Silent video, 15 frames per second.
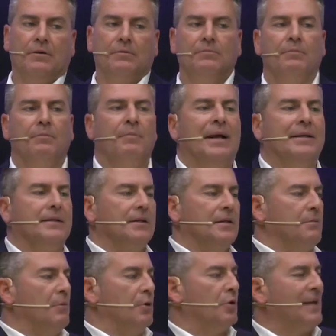eh, mettiti
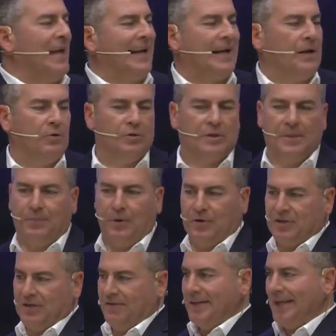in modo tale che non ti
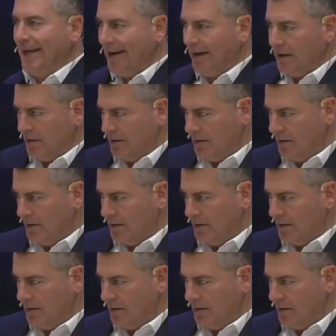possa vedere,